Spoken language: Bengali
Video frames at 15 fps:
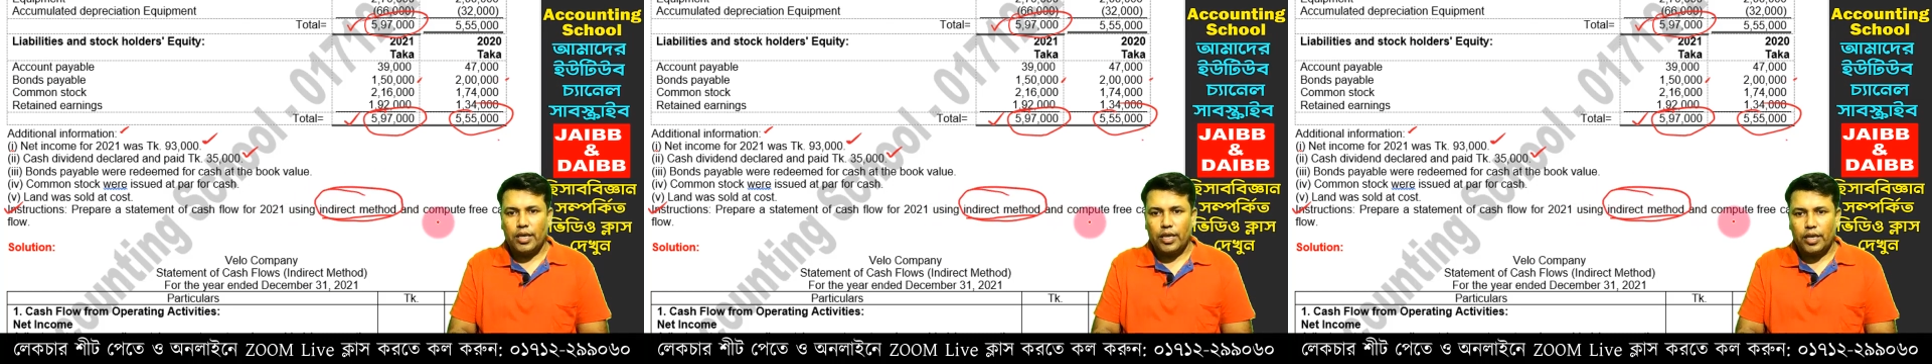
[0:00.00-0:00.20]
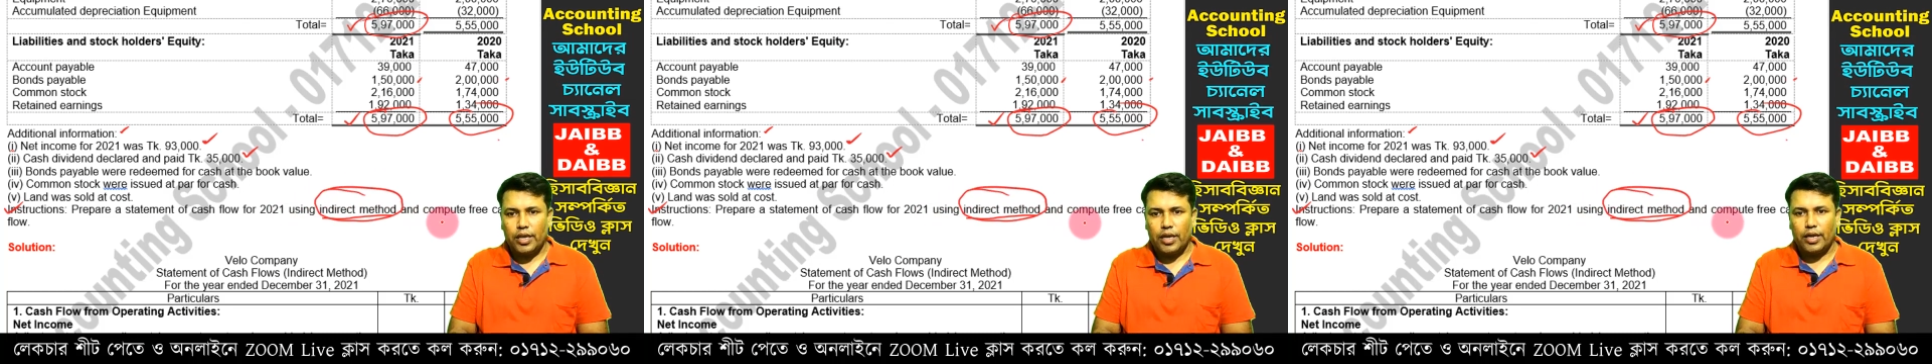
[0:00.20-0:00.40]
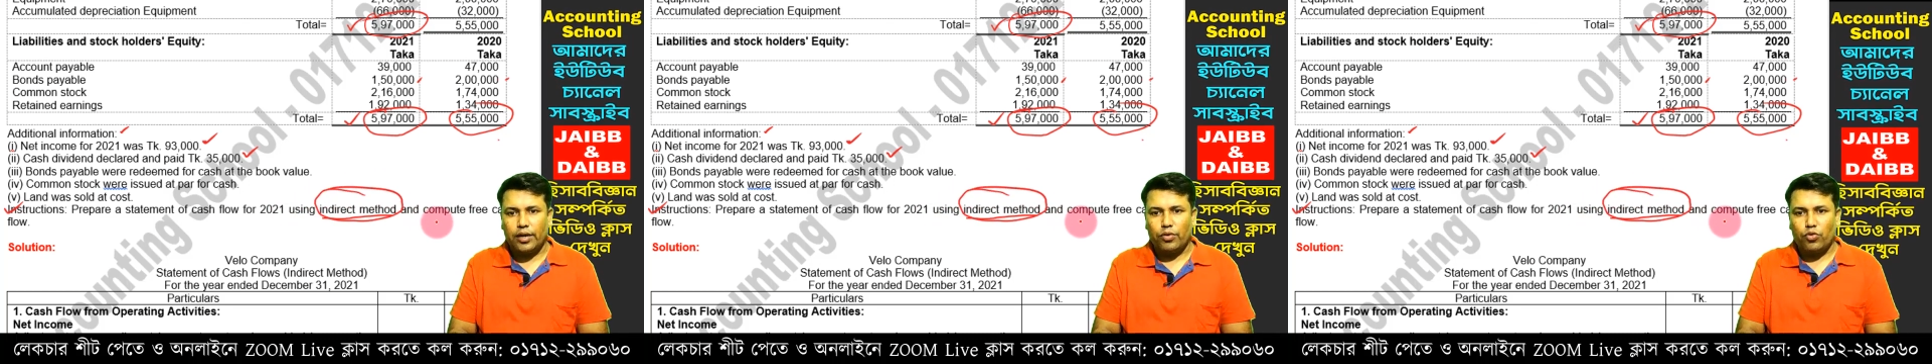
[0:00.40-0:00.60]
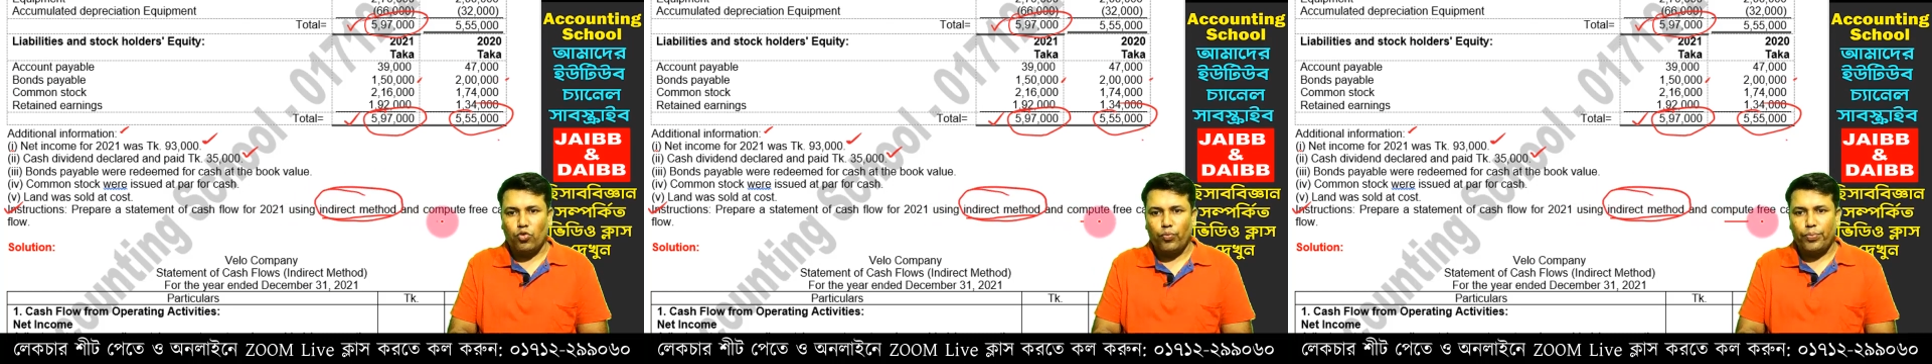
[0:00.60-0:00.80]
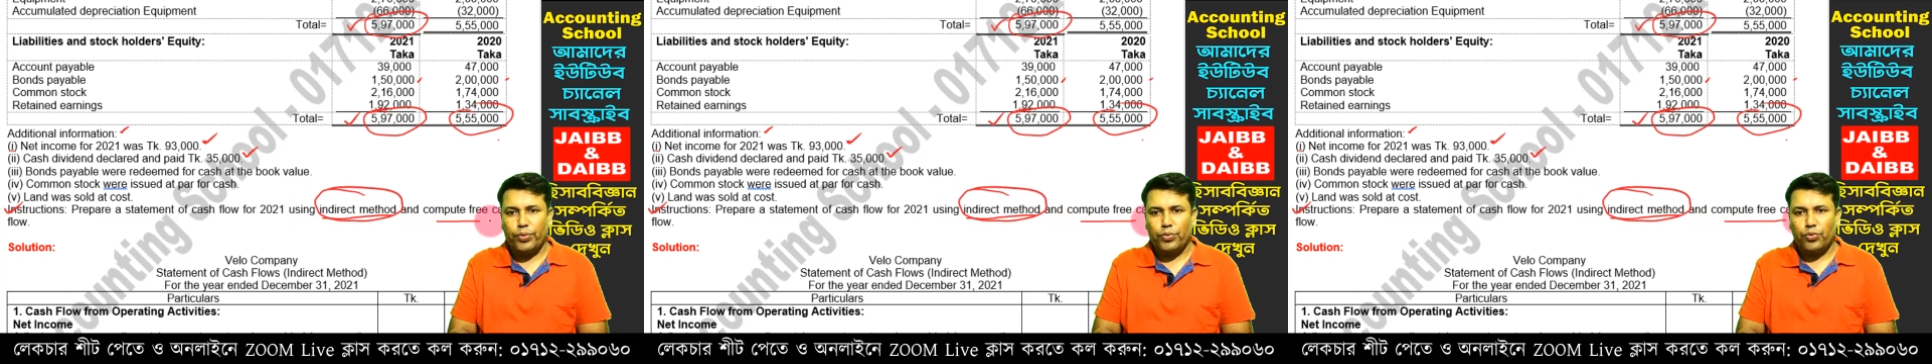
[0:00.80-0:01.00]
অ্যান্ড
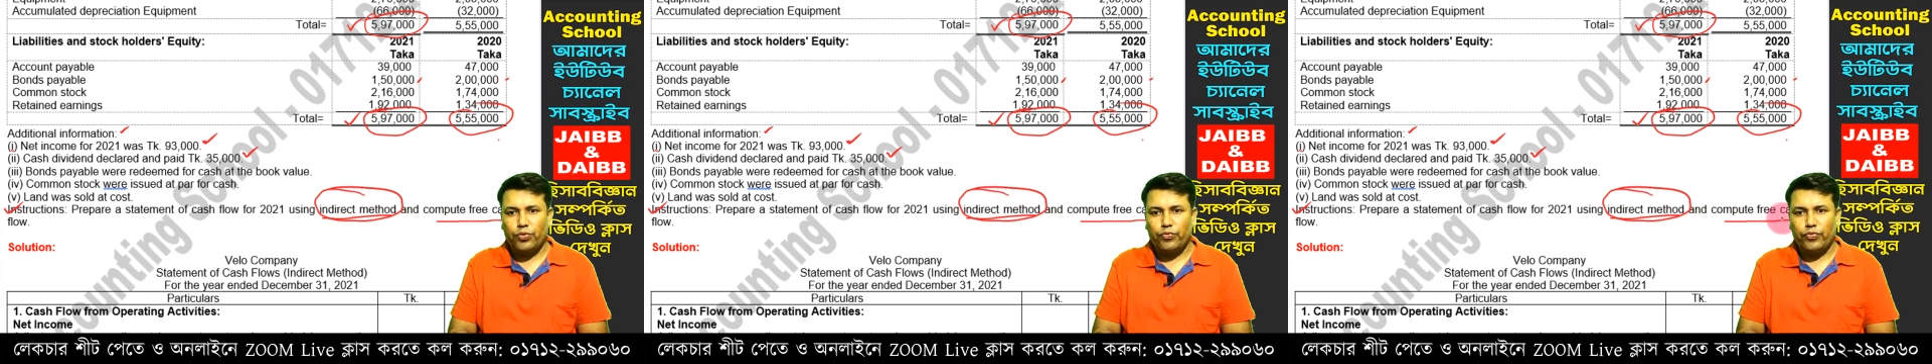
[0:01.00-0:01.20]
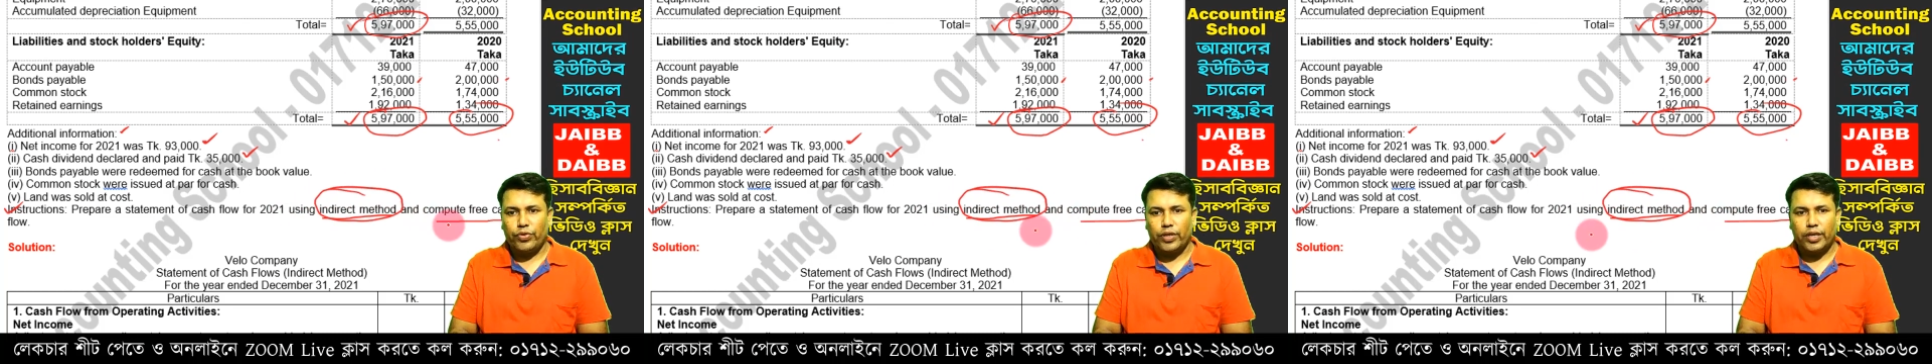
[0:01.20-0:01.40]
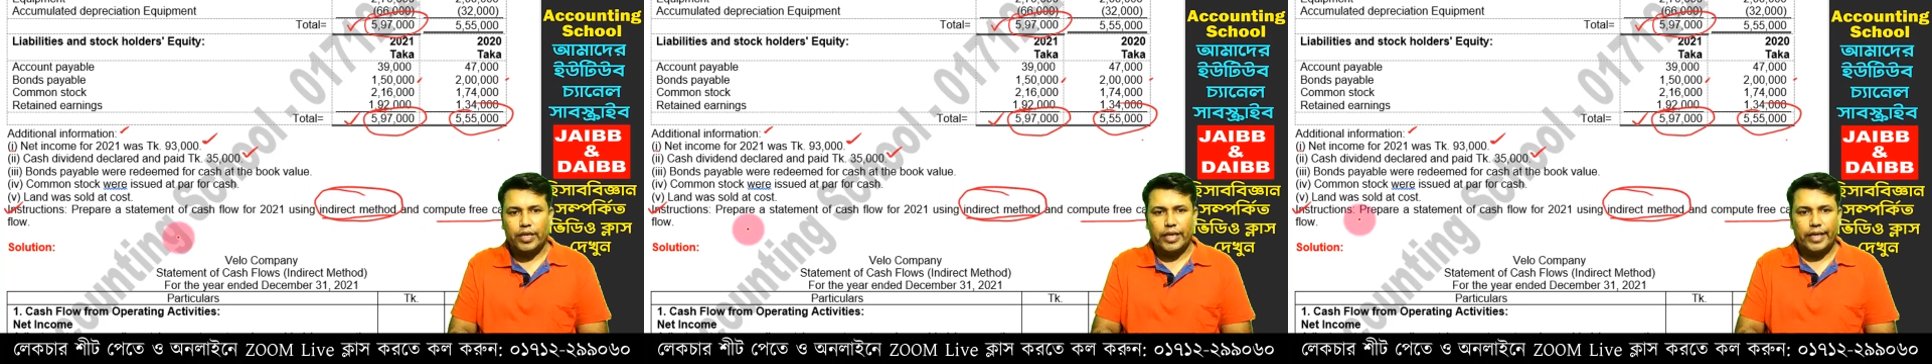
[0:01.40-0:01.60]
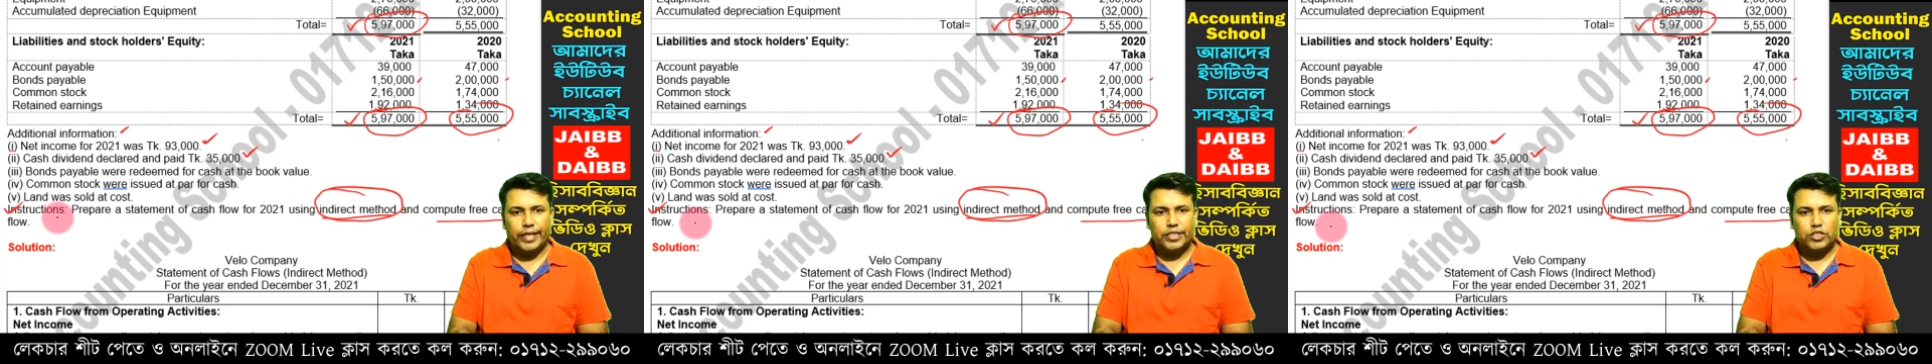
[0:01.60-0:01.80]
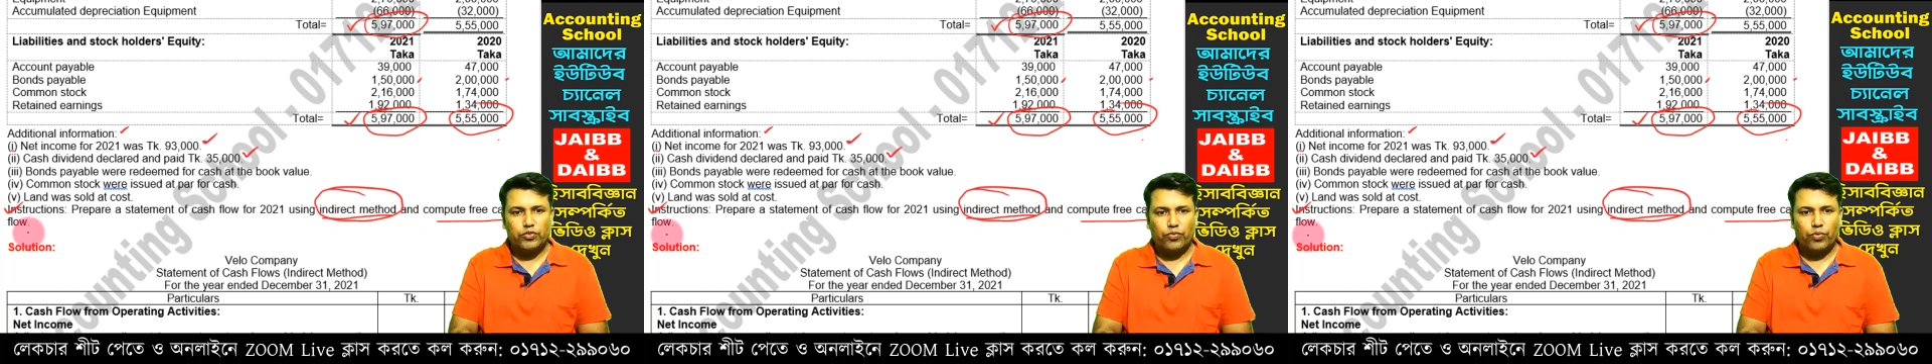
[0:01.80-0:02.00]
কম্পিউট ফ্রি ক্যাশ
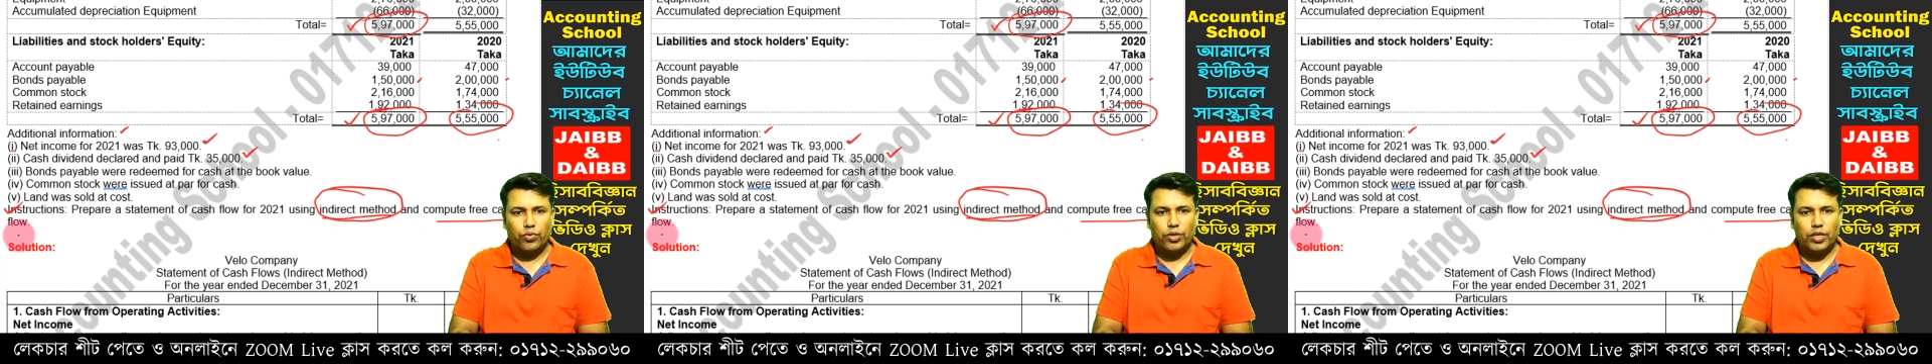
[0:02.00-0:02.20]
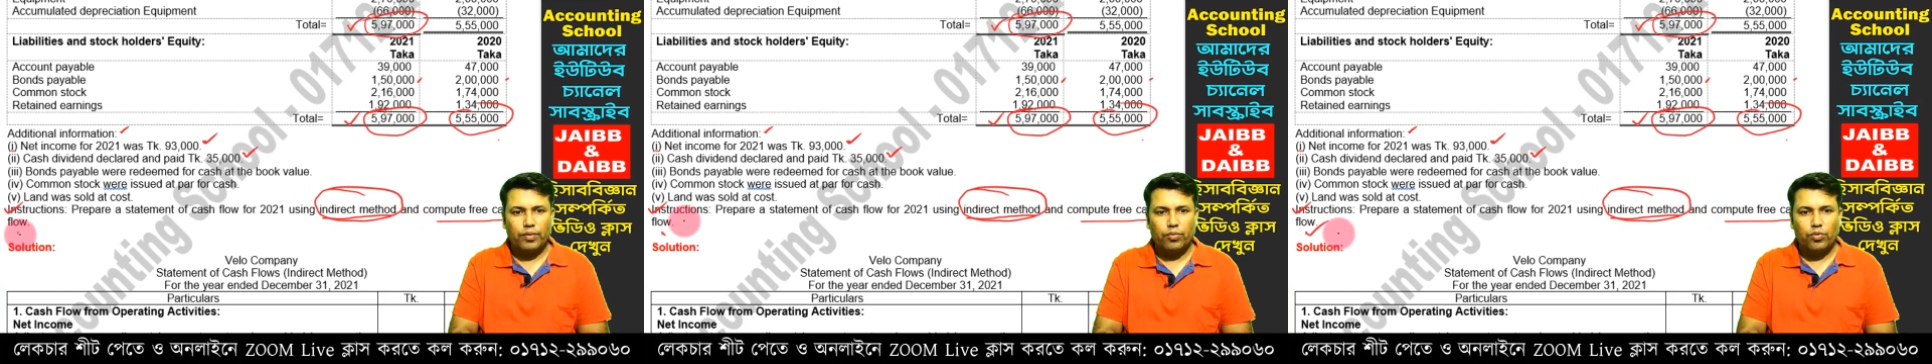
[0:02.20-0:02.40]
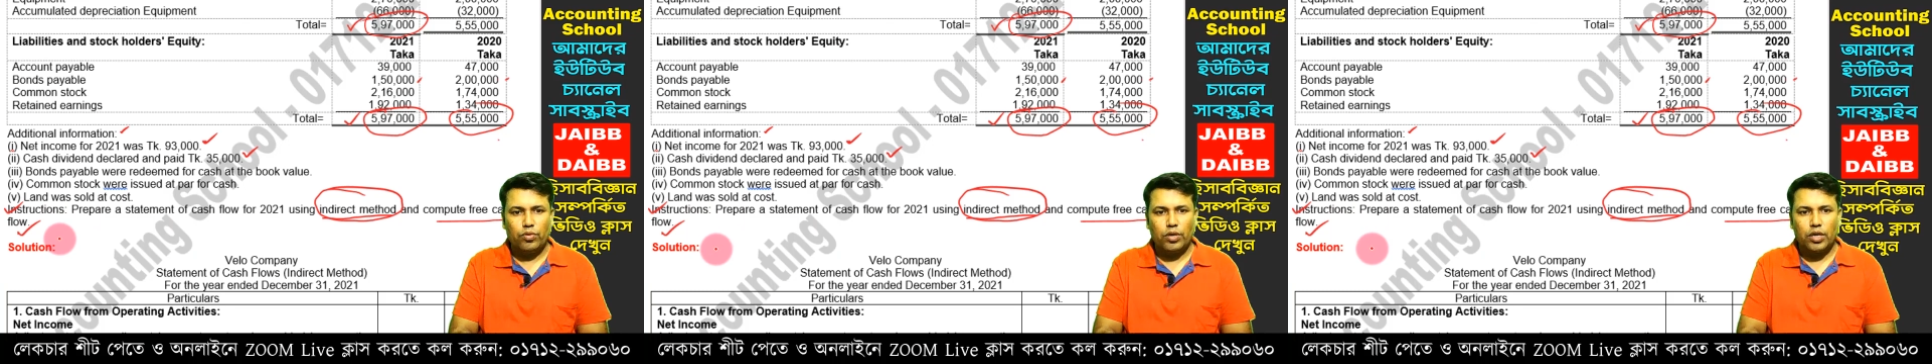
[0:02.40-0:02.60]
ফ্লো এবং